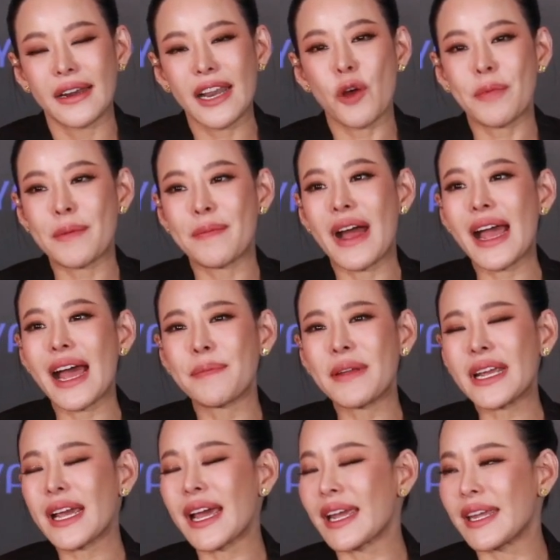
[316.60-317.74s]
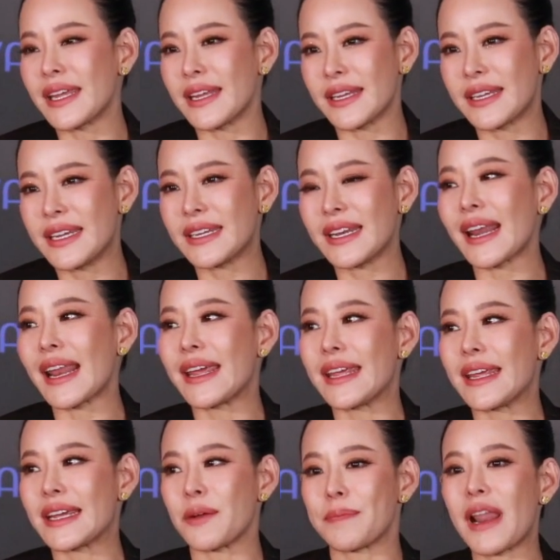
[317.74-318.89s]
เราไปบังคับให้ใครคิดอะไร
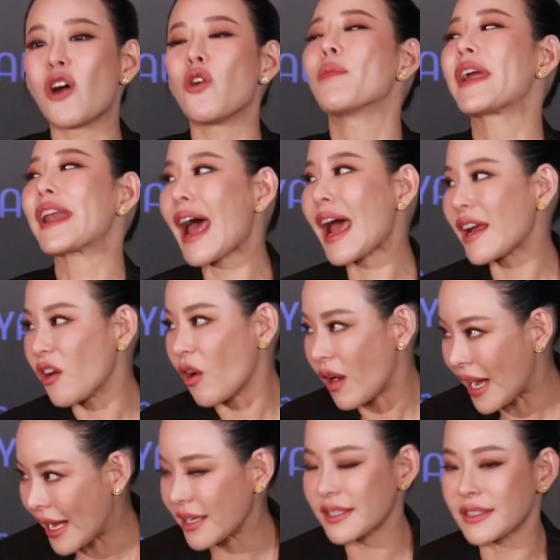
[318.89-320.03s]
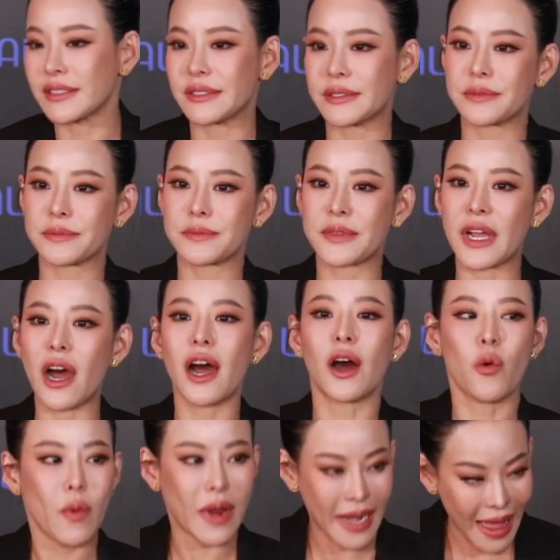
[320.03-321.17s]
กับเราไม่ได้หรอกค่ะ ก็
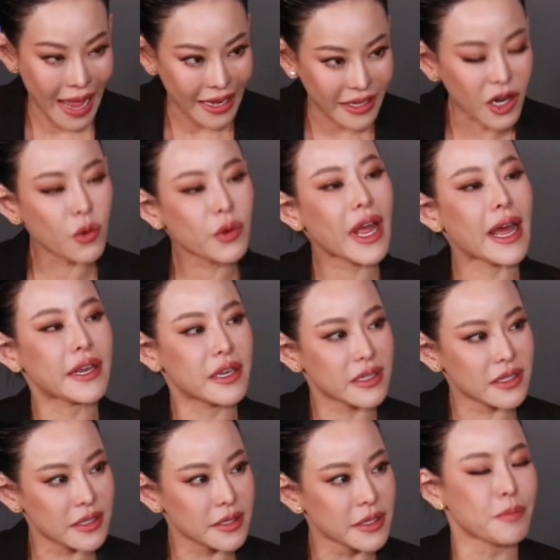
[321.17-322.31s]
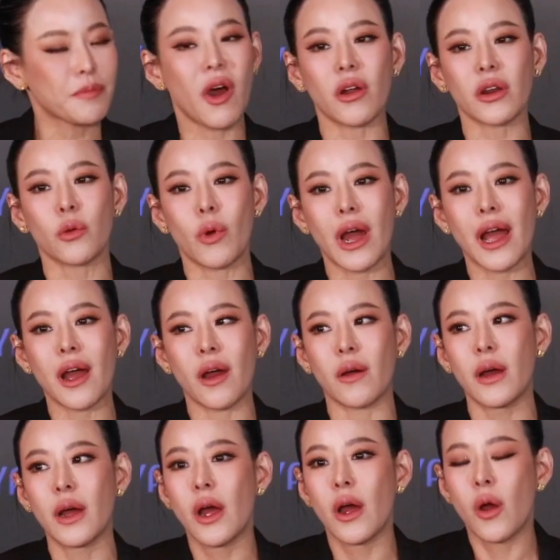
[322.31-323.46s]
เวลาเท่านั้นหนิงบอกเลยว่า
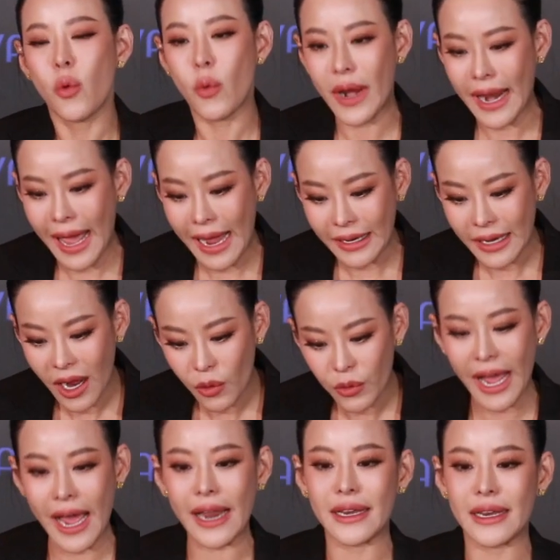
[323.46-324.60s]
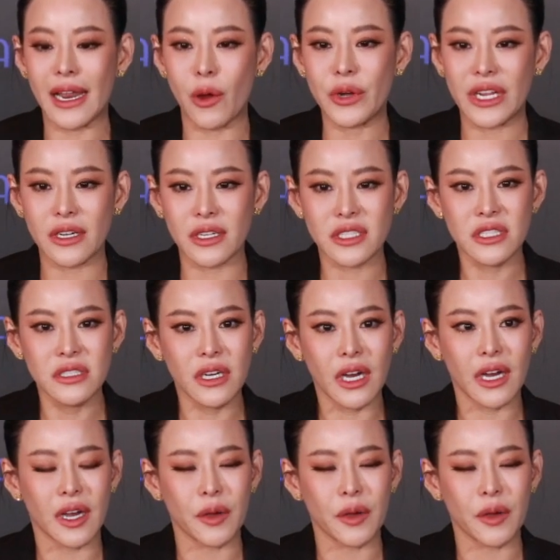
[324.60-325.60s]
เวลาเท่านั้นแล้วหนิงก็เชื่อ